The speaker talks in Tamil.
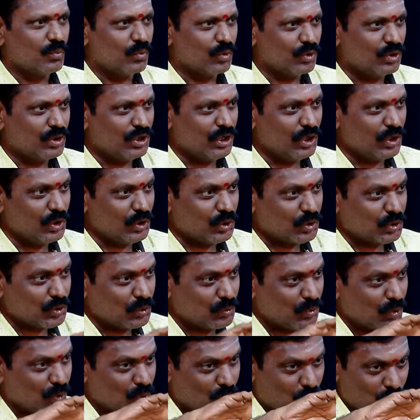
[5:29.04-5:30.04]

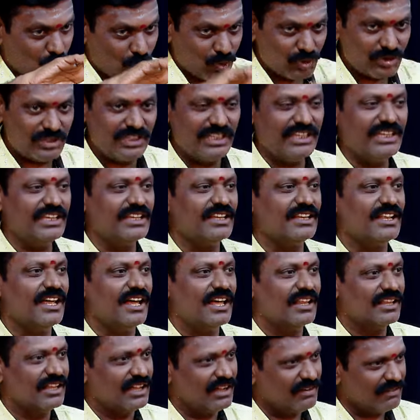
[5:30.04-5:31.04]
முக்கியத்துவம் கொடுத்தீங்கன்னா
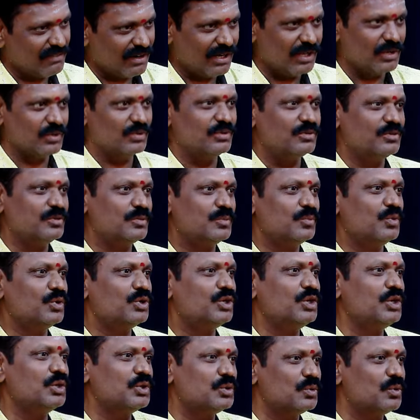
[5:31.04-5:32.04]
தான் வளரும்
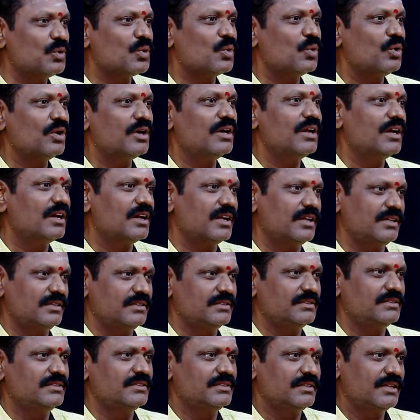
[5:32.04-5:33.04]
முக்கியத்துவம் கொடுக்கலன்னா
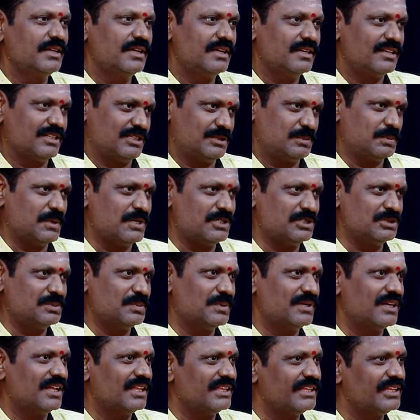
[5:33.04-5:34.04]
ரெஸ்பான்ஸ்
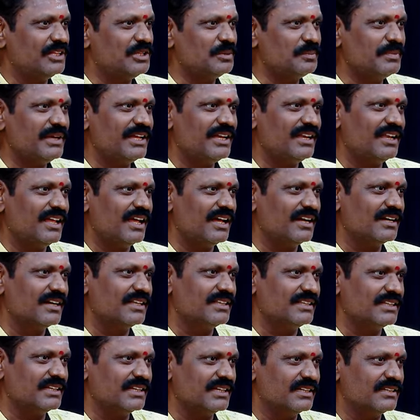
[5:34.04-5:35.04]
பண்ணாத எதுவுமே என்ன
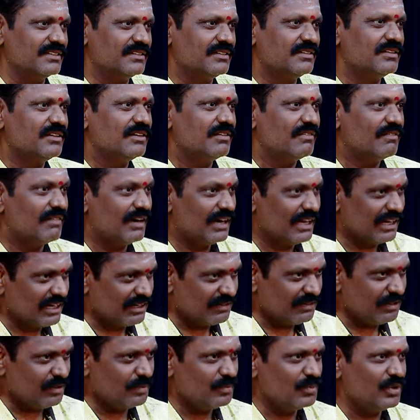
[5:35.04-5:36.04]
ஆகாதுங்க
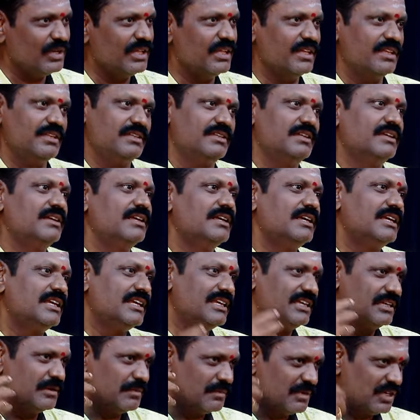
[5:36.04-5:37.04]
வளரவே முடியாது
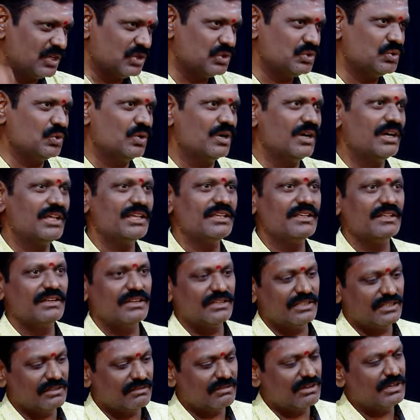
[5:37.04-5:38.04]
இங்கே மனசோடல
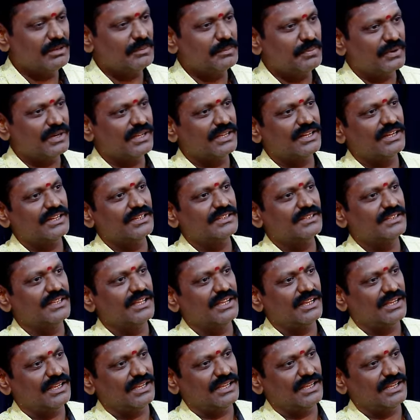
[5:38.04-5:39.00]
இருந்து வெளிப்படுகிற இந்த